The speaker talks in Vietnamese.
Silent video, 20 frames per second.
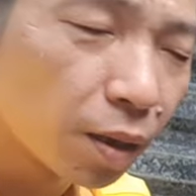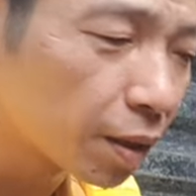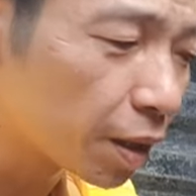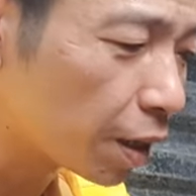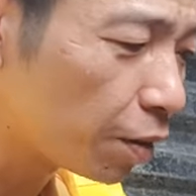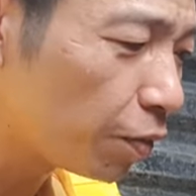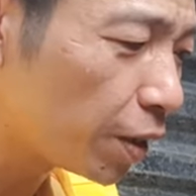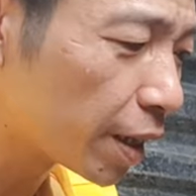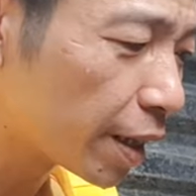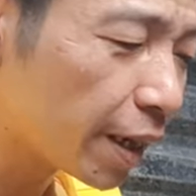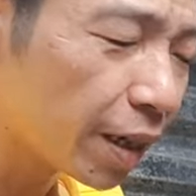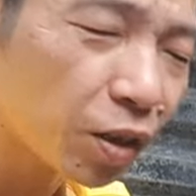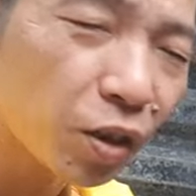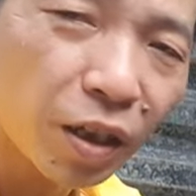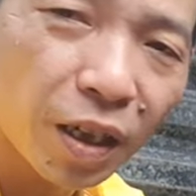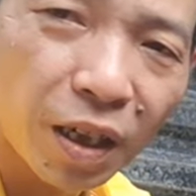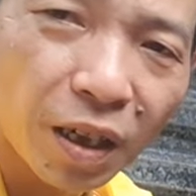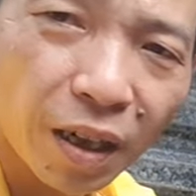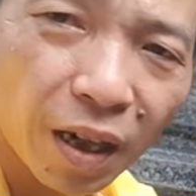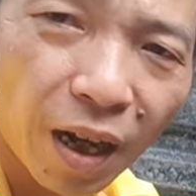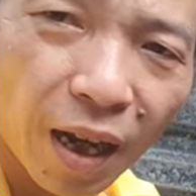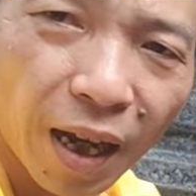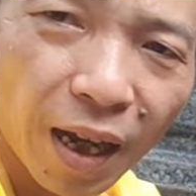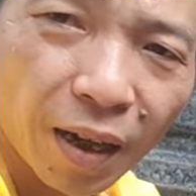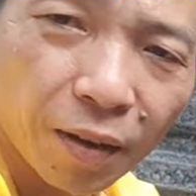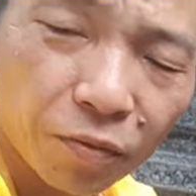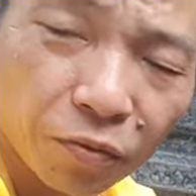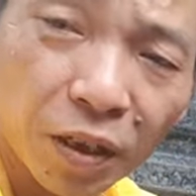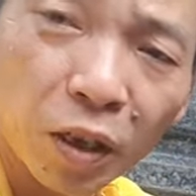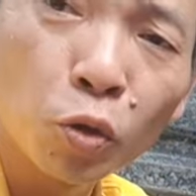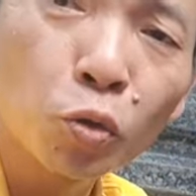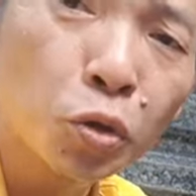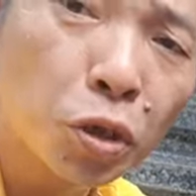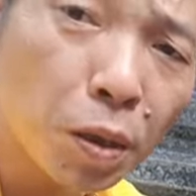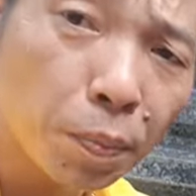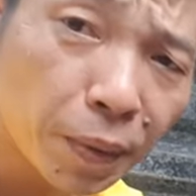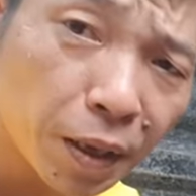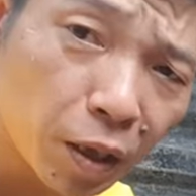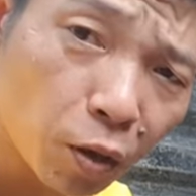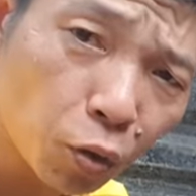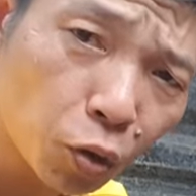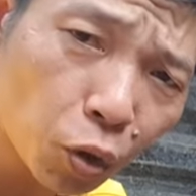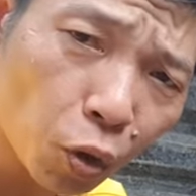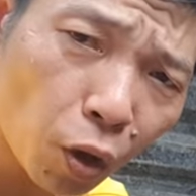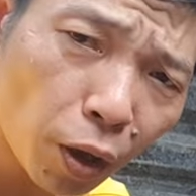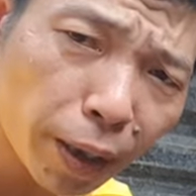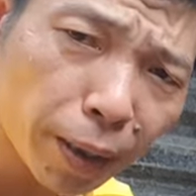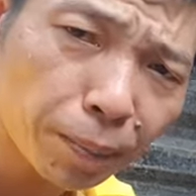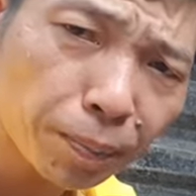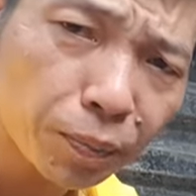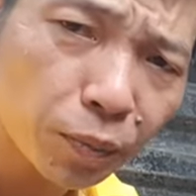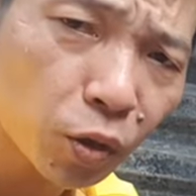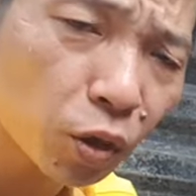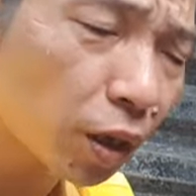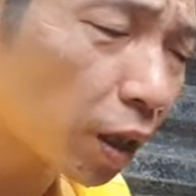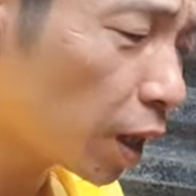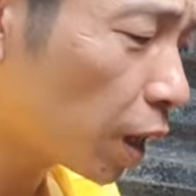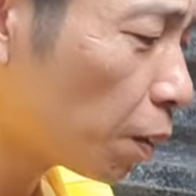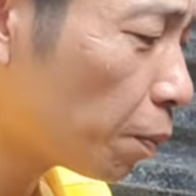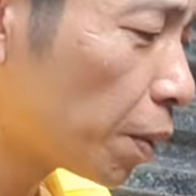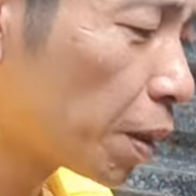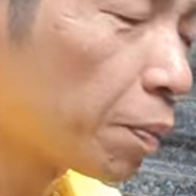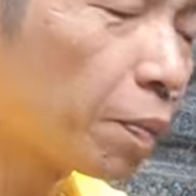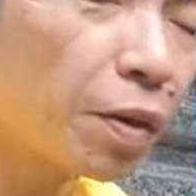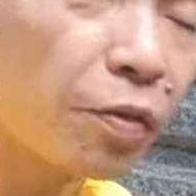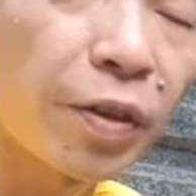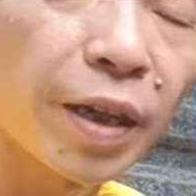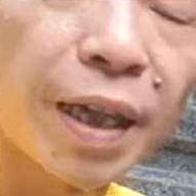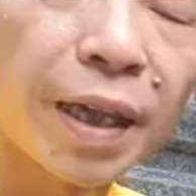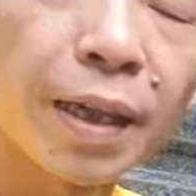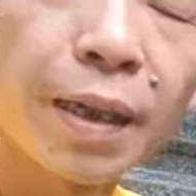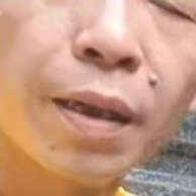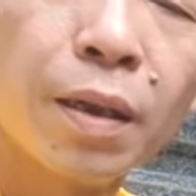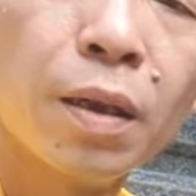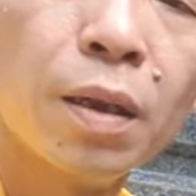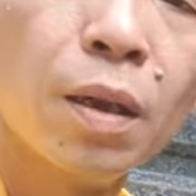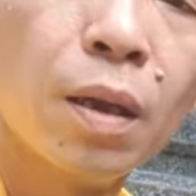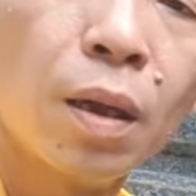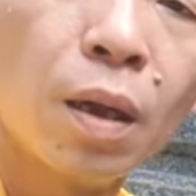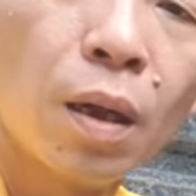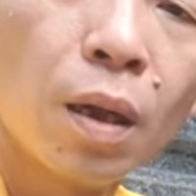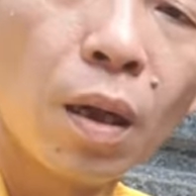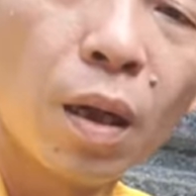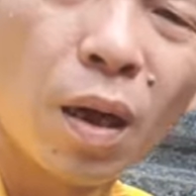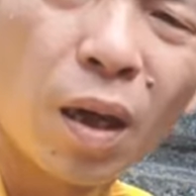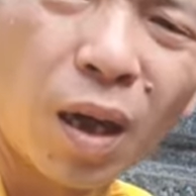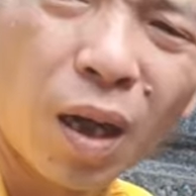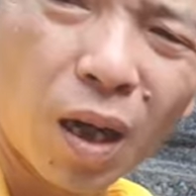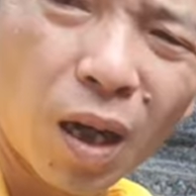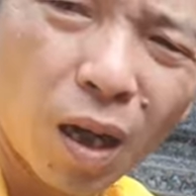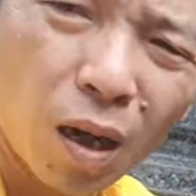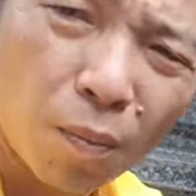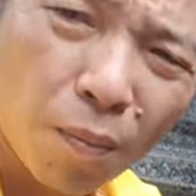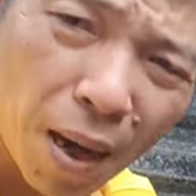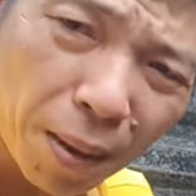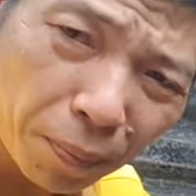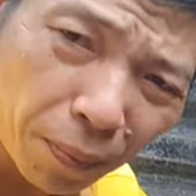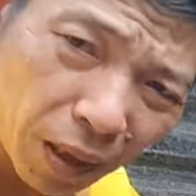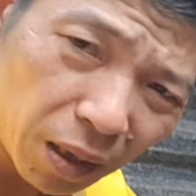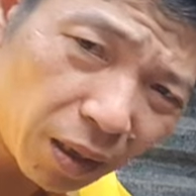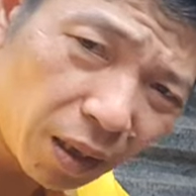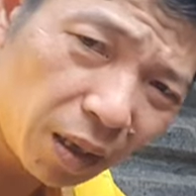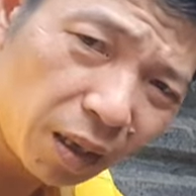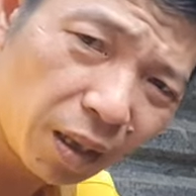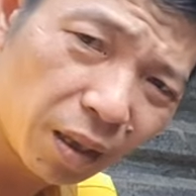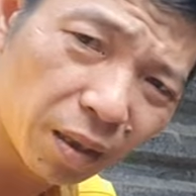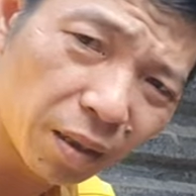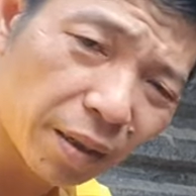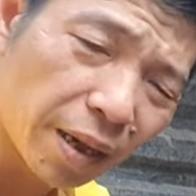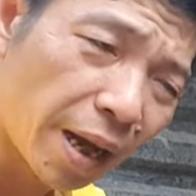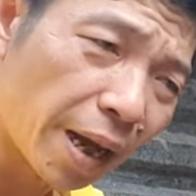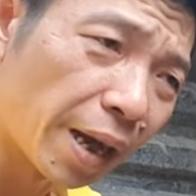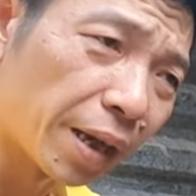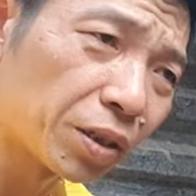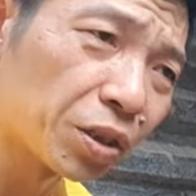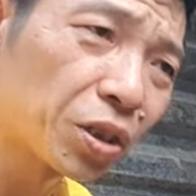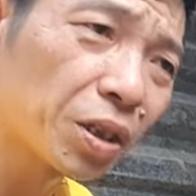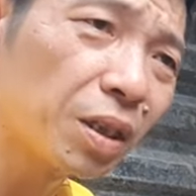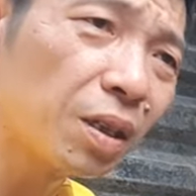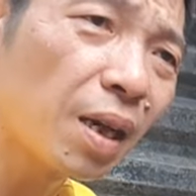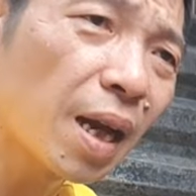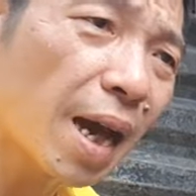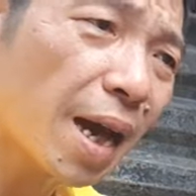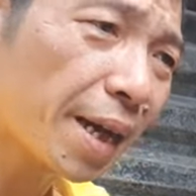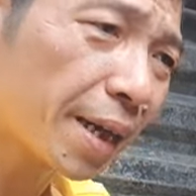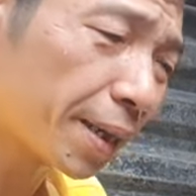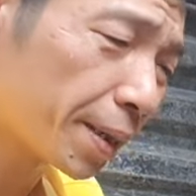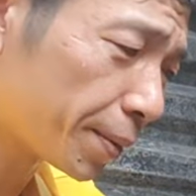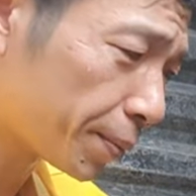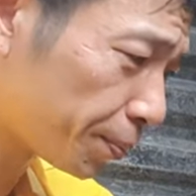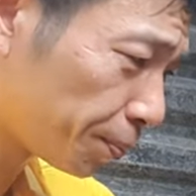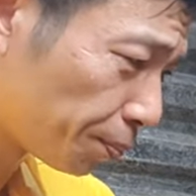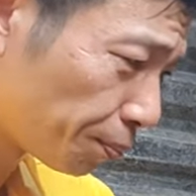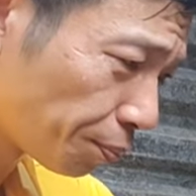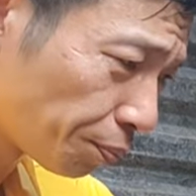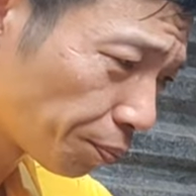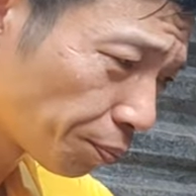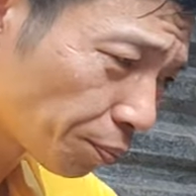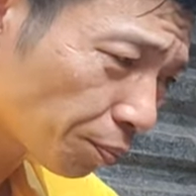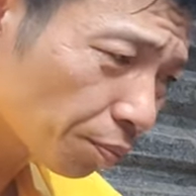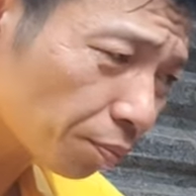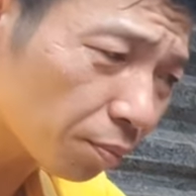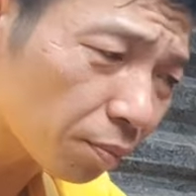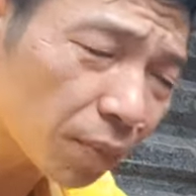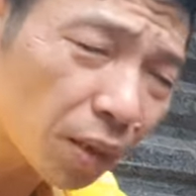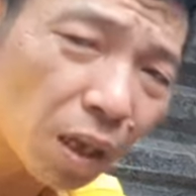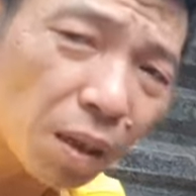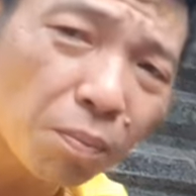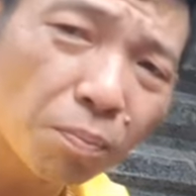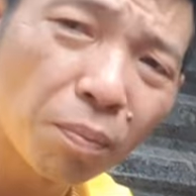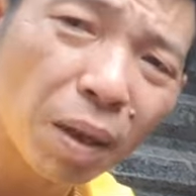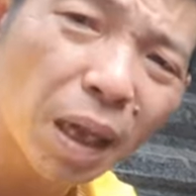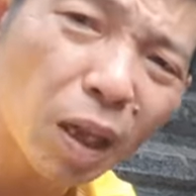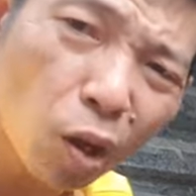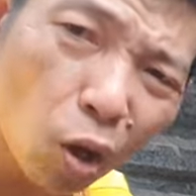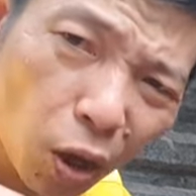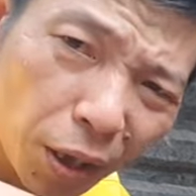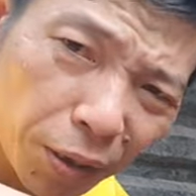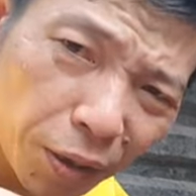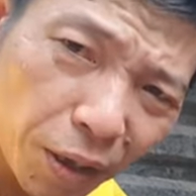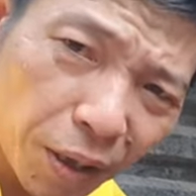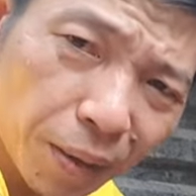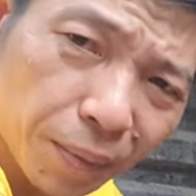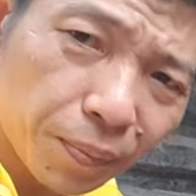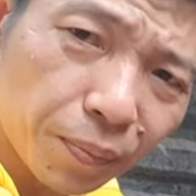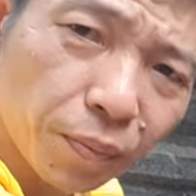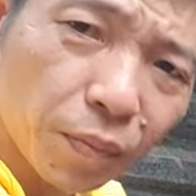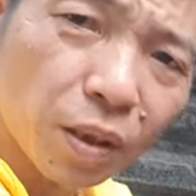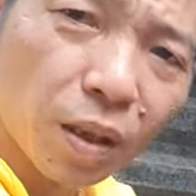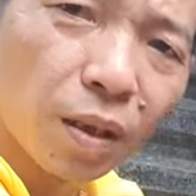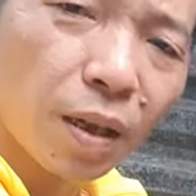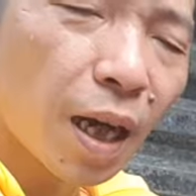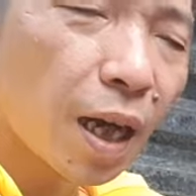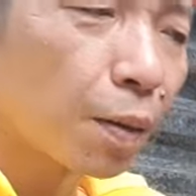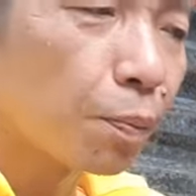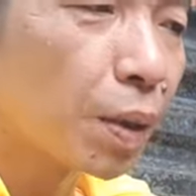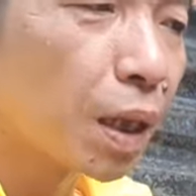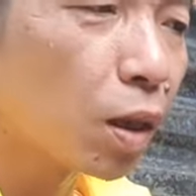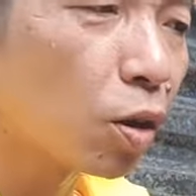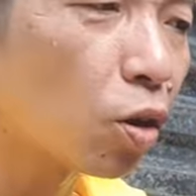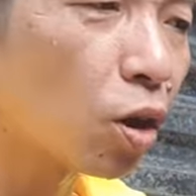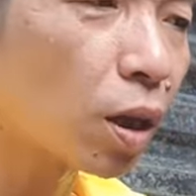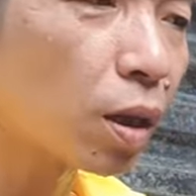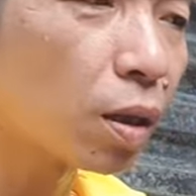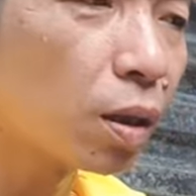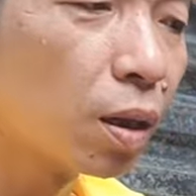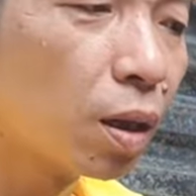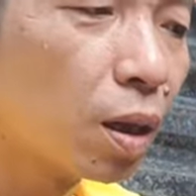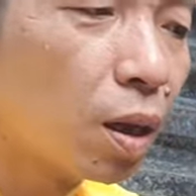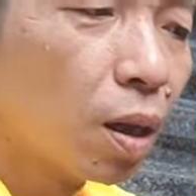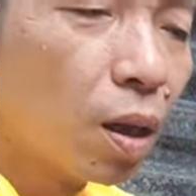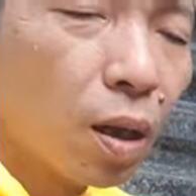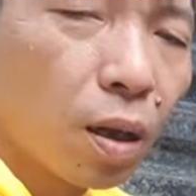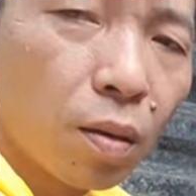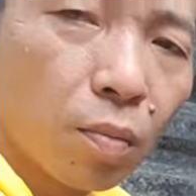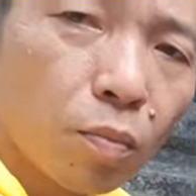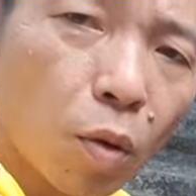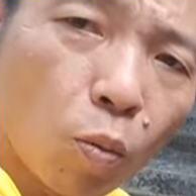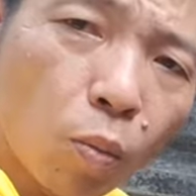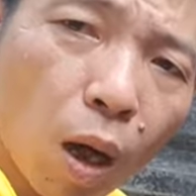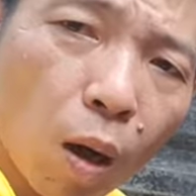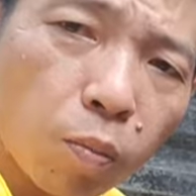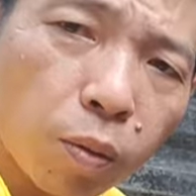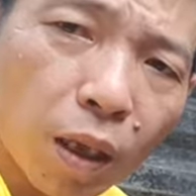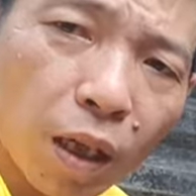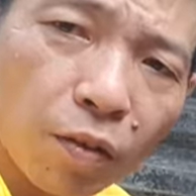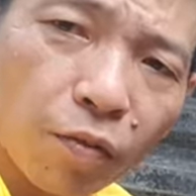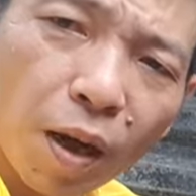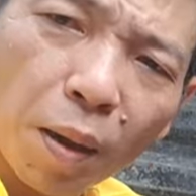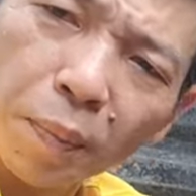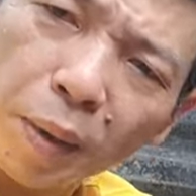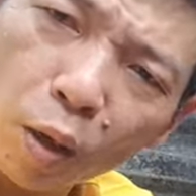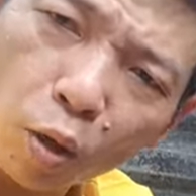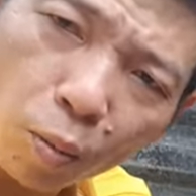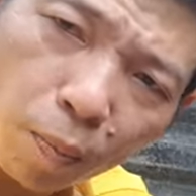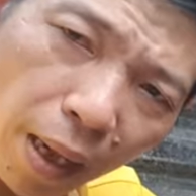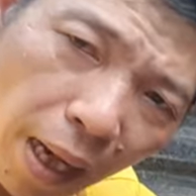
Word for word: Chính vì thế cho nên là vì lúc trước mình nhiều chó lắm, cho nên là mình mới phải uh, bán bớt đi để giữ lại mấy con thôi, giữ lại mấy con mông cọc này và mấy con